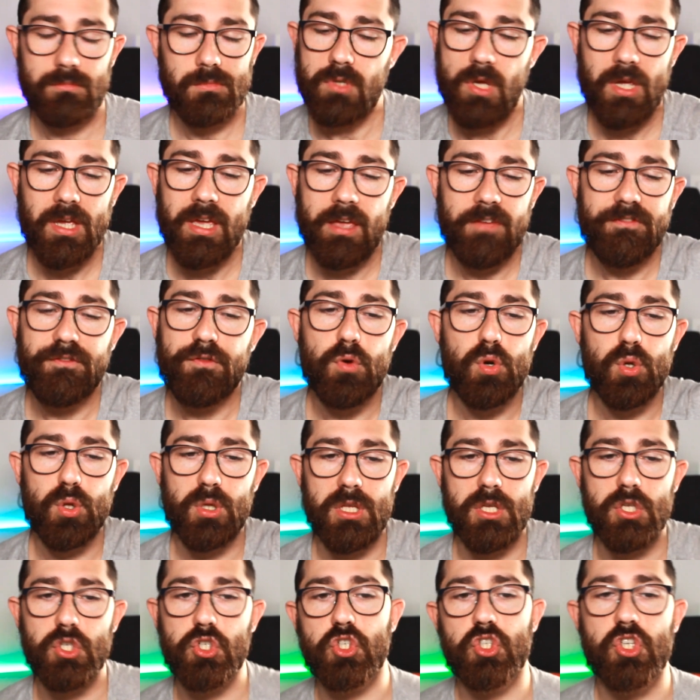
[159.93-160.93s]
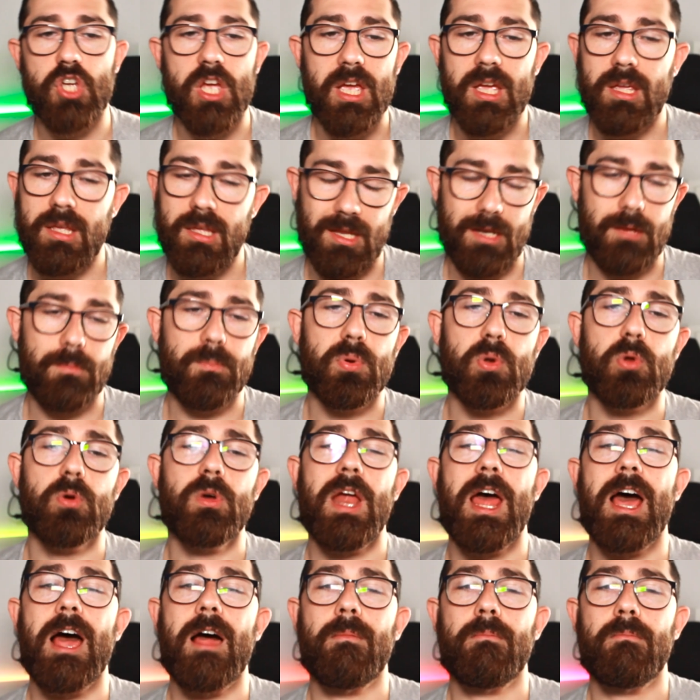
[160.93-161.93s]
cioè che fornisce il
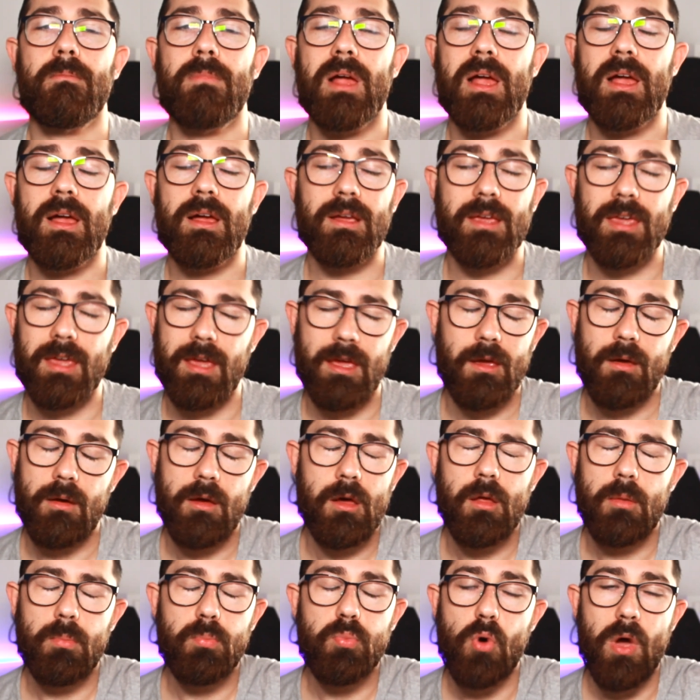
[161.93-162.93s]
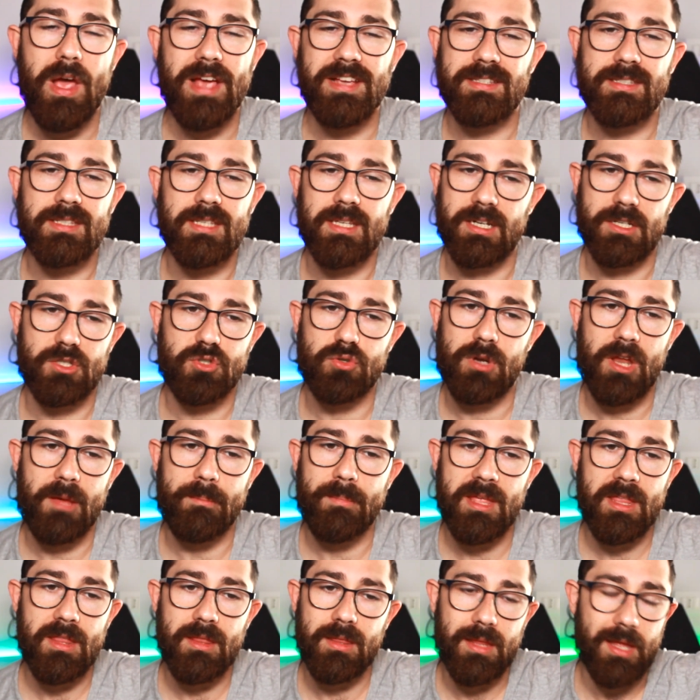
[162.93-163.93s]
programma che eh, può essere
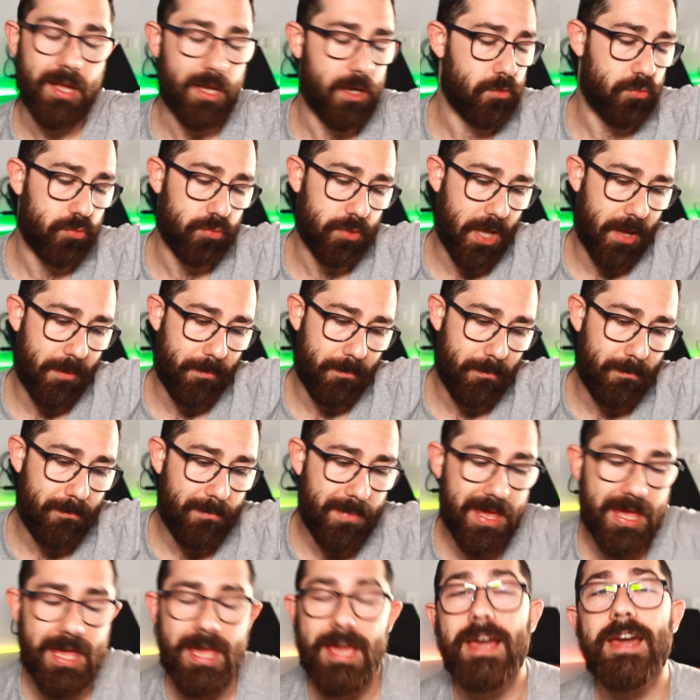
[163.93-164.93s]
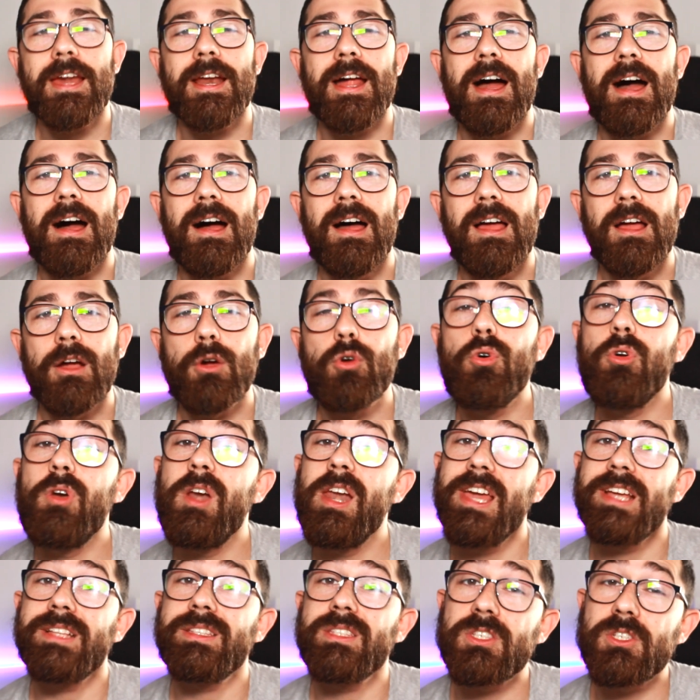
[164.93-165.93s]
solamente una mera
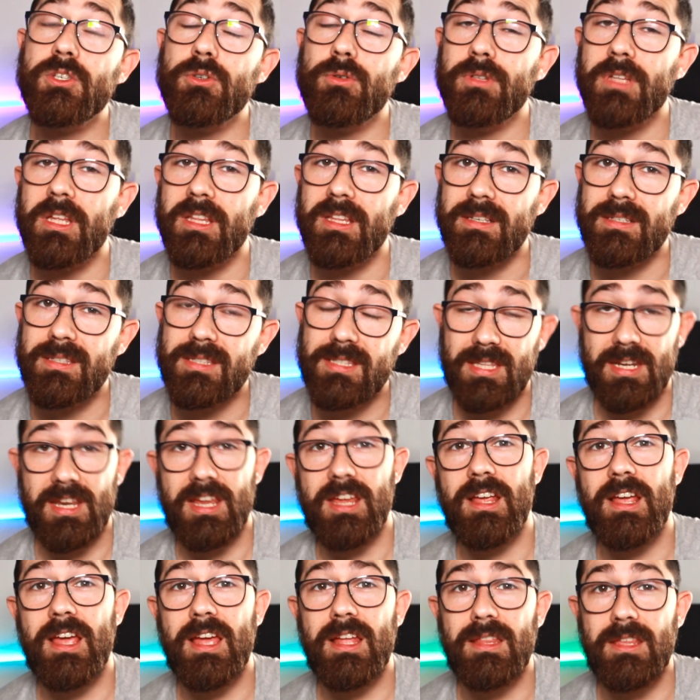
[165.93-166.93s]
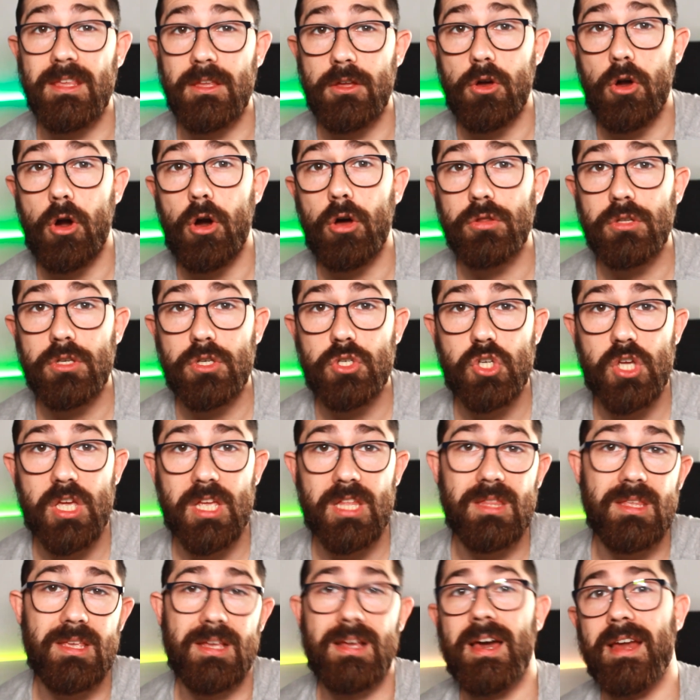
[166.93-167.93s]
collezione di stringhe, di
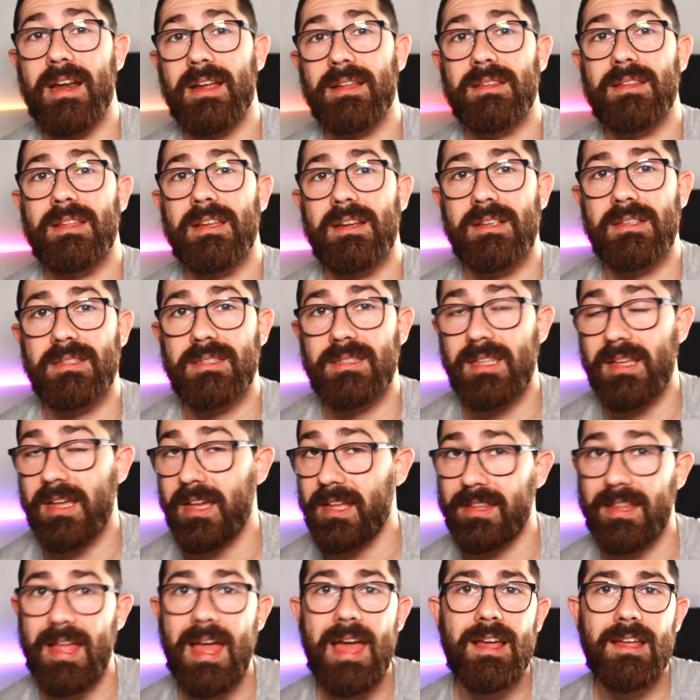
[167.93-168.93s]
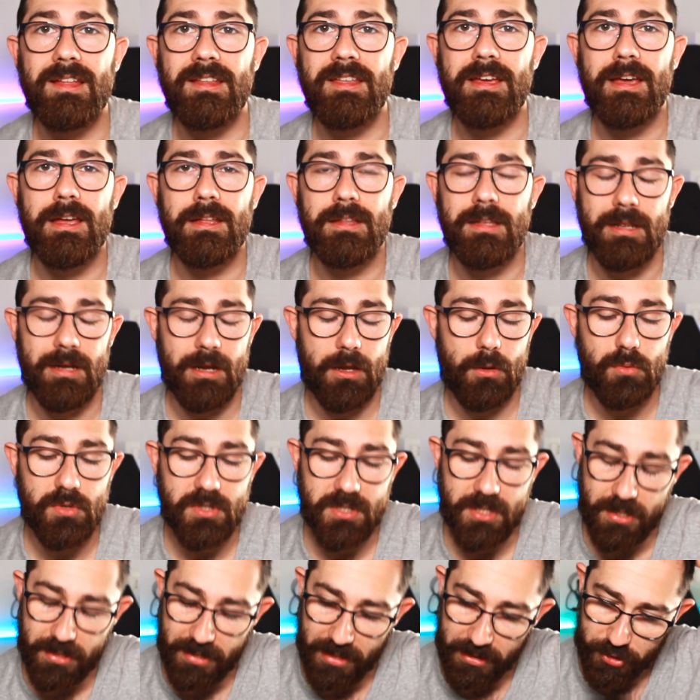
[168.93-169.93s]
codice, di caratteristiche tecniche, di
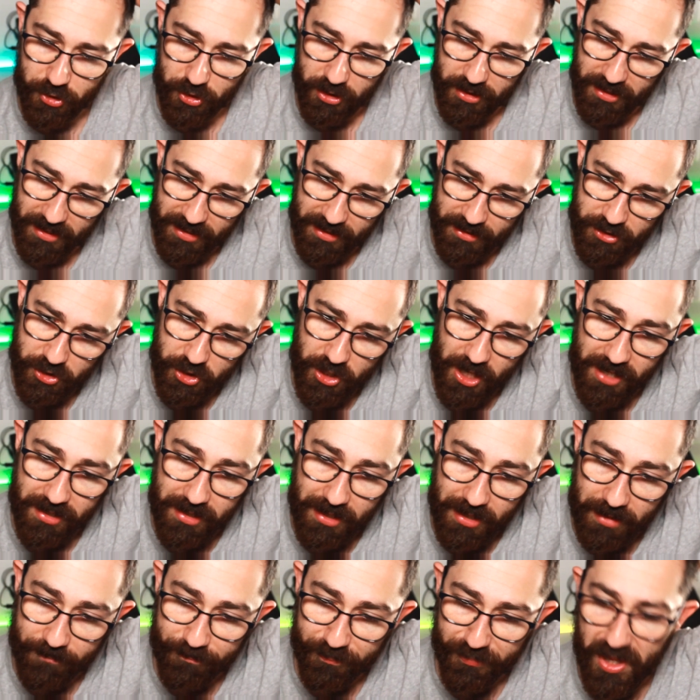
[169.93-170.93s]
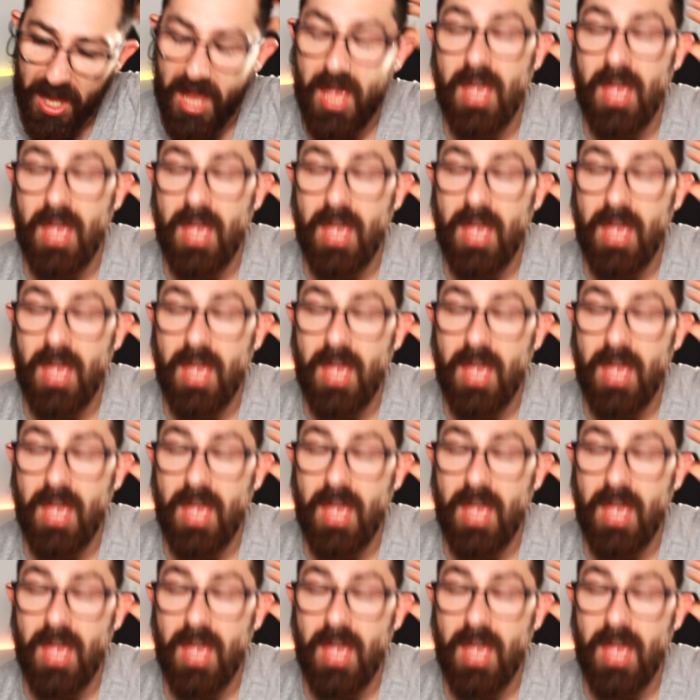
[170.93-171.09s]
requisiti, eccetera, eccetera.